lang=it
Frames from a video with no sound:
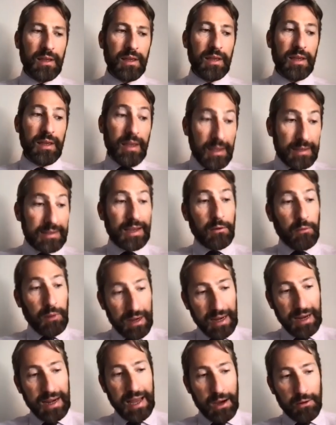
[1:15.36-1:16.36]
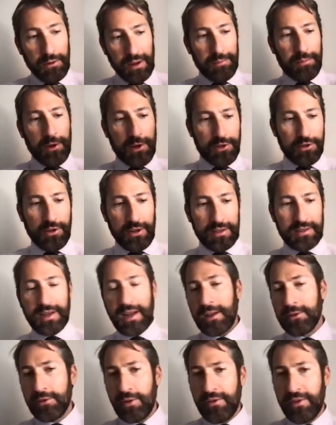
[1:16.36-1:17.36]
e da quella laurea poi sono
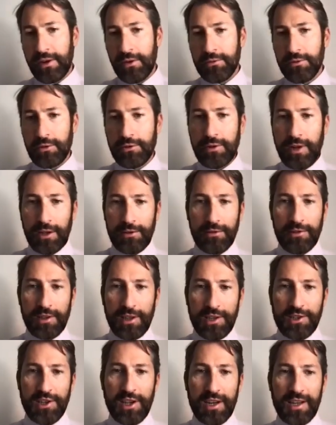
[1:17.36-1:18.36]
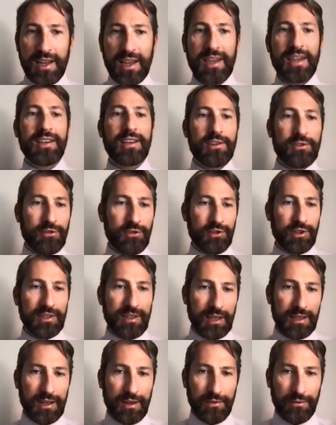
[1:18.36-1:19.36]
entrato a fare un dottorato di ricerca in
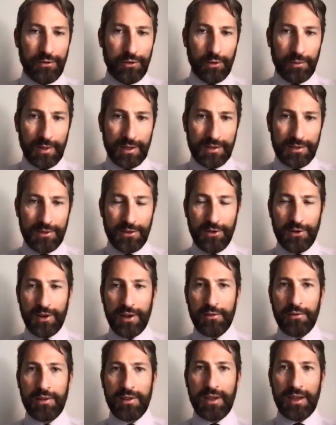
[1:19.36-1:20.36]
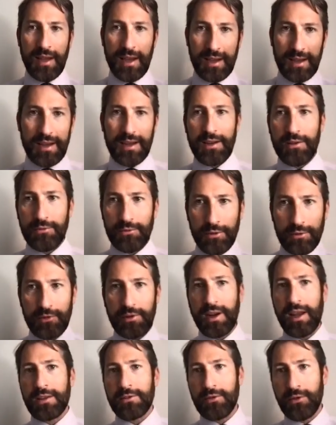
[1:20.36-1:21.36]
società dell'informazione, quindi anche lì un
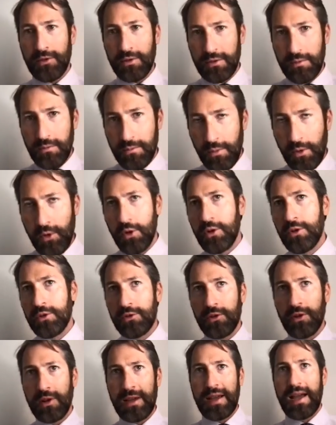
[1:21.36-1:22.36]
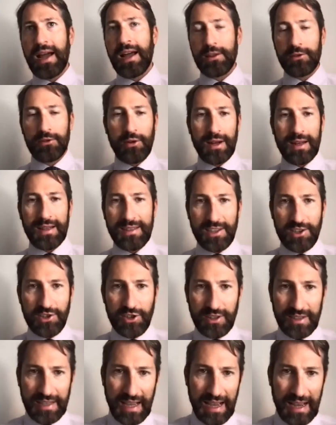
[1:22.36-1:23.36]
dottorato molto legato al
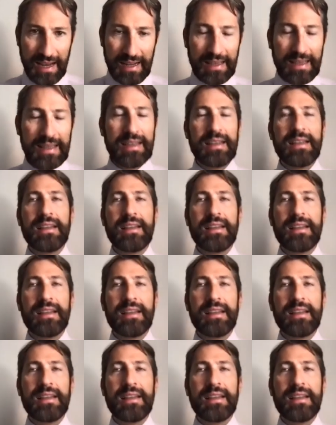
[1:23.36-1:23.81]
digitale.